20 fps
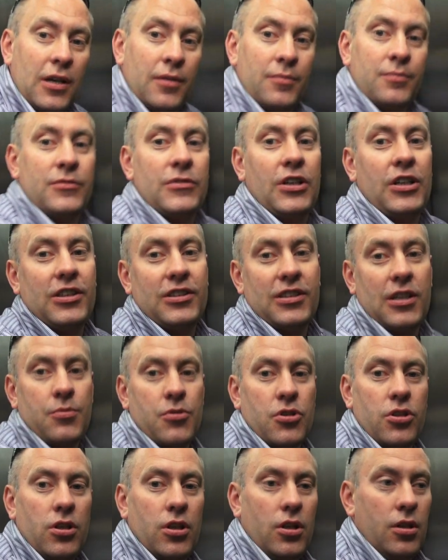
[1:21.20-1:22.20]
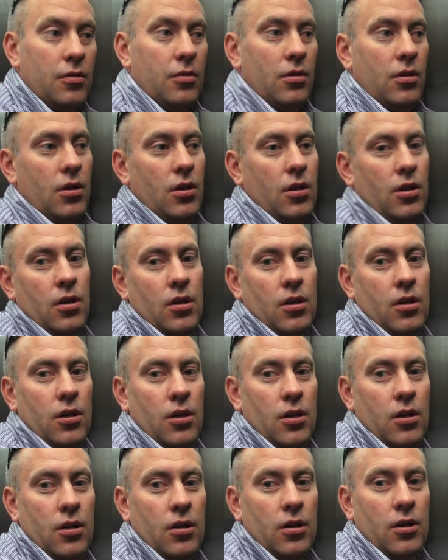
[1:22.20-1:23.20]
нам на ресепшене
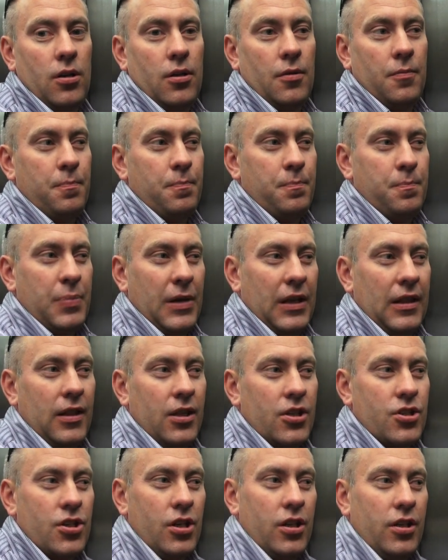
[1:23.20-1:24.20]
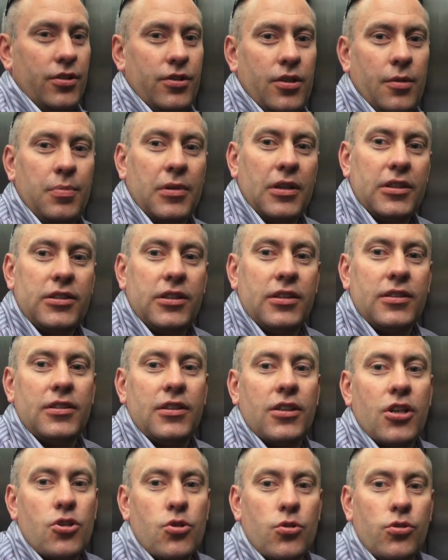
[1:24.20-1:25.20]
э, предложили заплатить
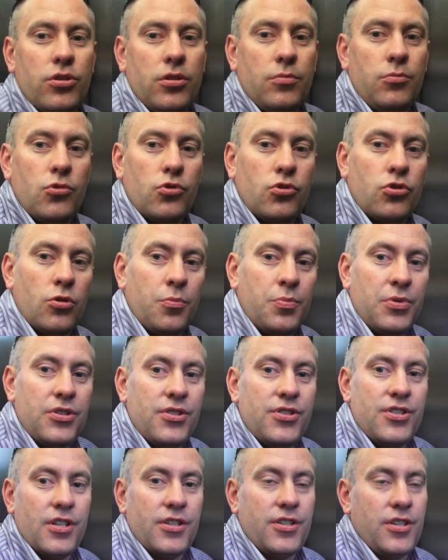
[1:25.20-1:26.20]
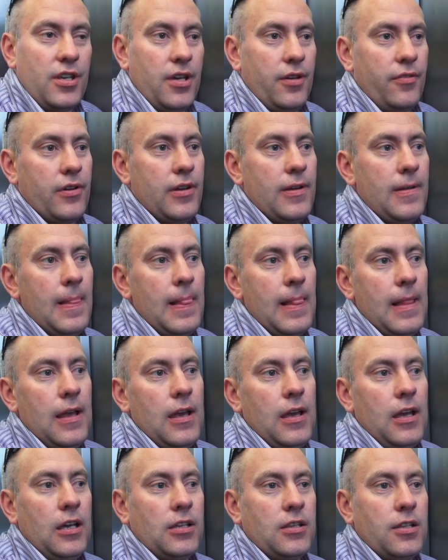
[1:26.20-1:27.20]
за нашу семью 150 евро.
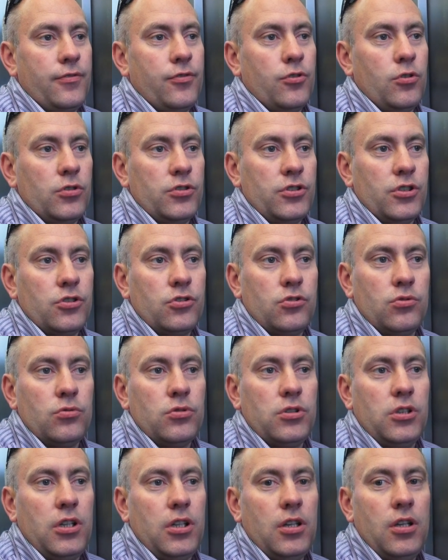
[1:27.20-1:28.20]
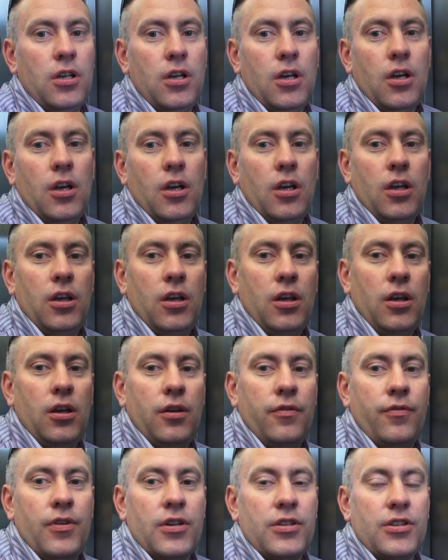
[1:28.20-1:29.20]
Это вход на сутки.
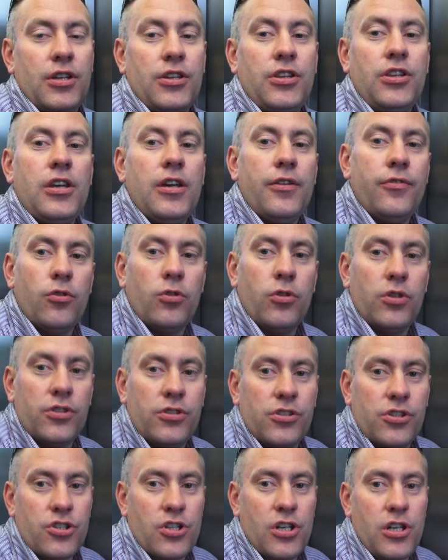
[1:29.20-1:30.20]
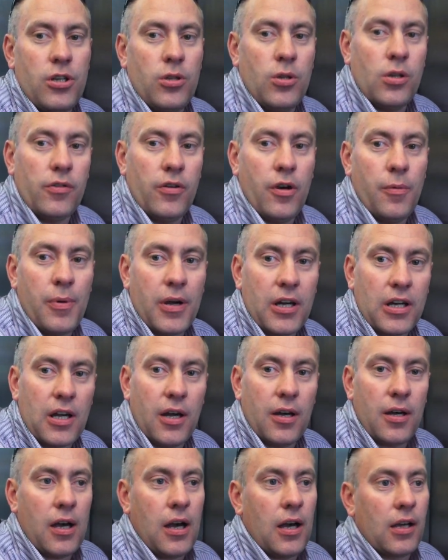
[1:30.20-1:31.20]
И в это не входит, к сожалению, аквапарк.
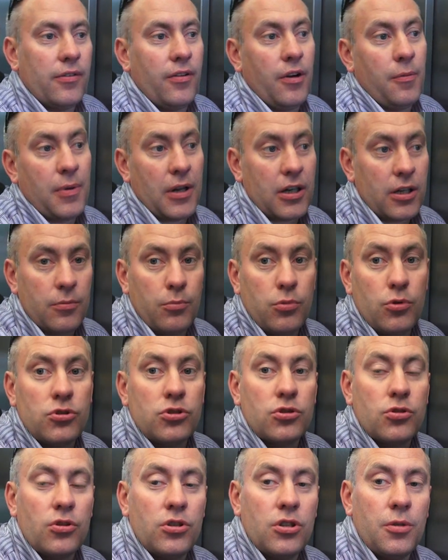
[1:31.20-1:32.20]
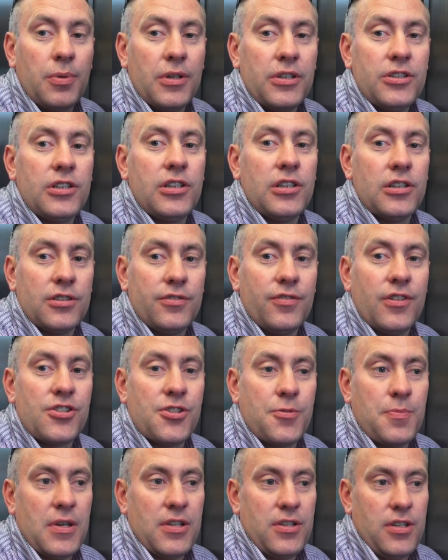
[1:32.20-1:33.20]
А аквапарк будет стоить дополнительных
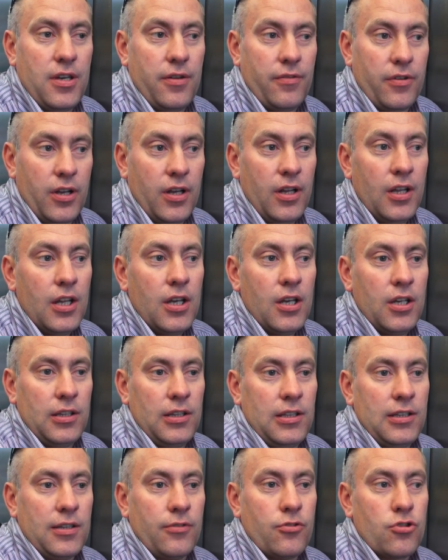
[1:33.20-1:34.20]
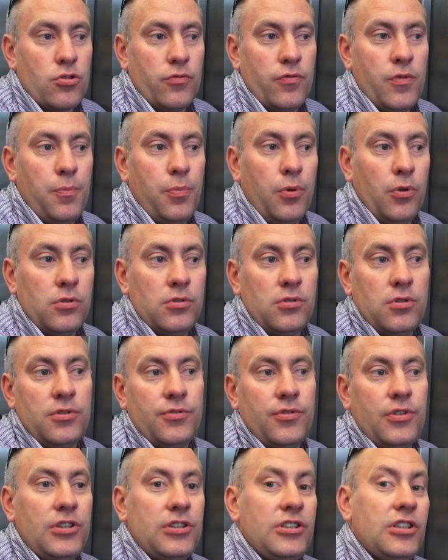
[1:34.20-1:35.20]
25 евро. Для того, чтобы вы
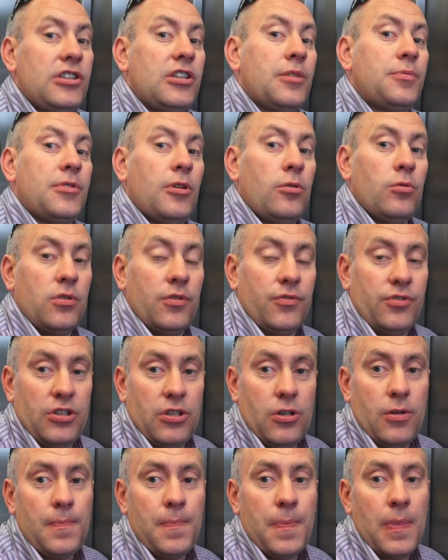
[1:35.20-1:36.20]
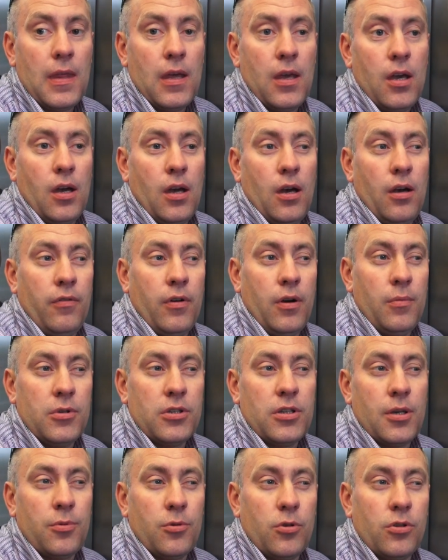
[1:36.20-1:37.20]
пользовались здесь абсолютно всем. А вам
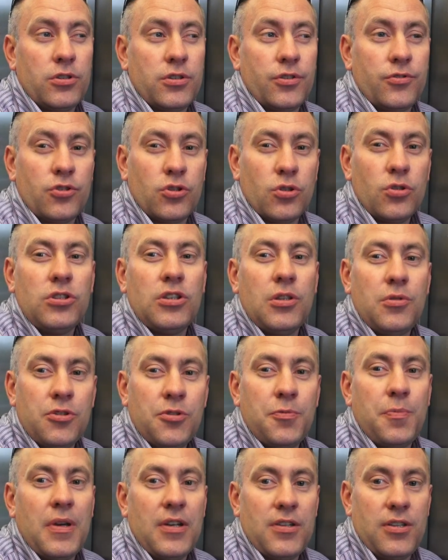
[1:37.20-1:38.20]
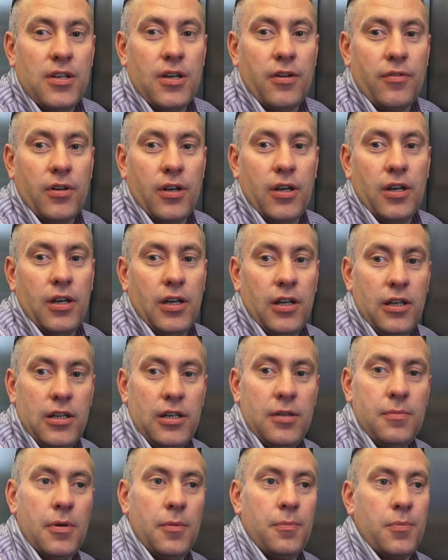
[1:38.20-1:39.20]
это обходится в 175 евро.
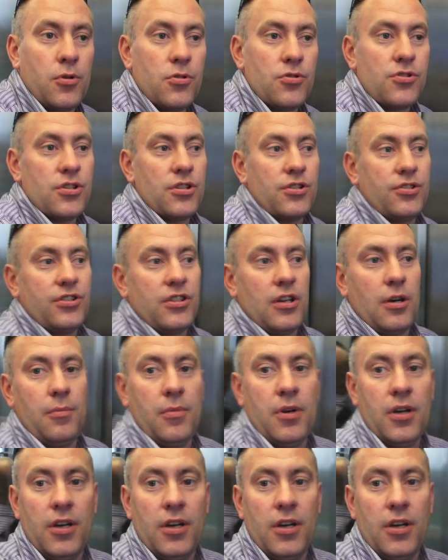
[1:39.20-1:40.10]
Либо просто сам